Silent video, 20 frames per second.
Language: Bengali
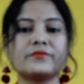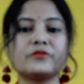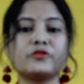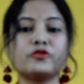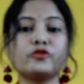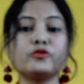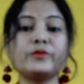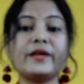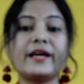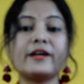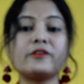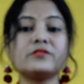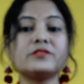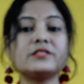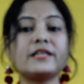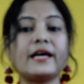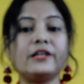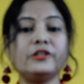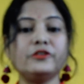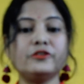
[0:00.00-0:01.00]
তুমি এখন
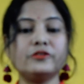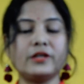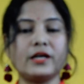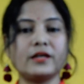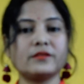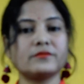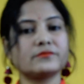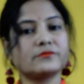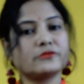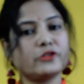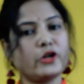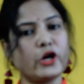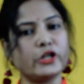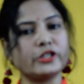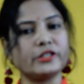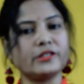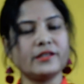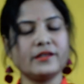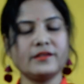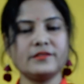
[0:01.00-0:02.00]
জ্বালিও না ঘর
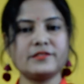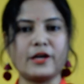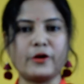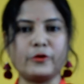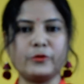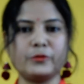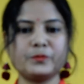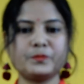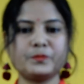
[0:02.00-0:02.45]
থেকে যাও